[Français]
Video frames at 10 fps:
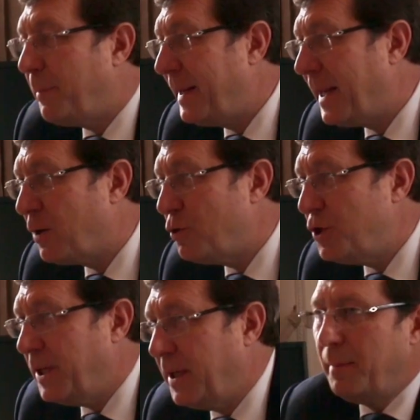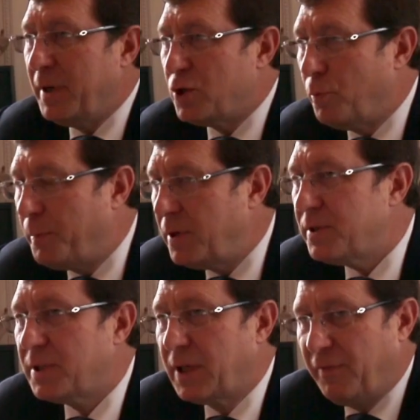est pédagogie. Mais je
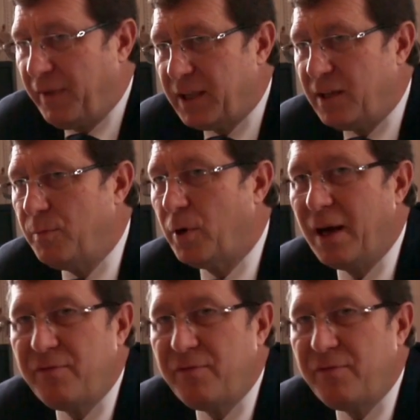pense qu'effectivement,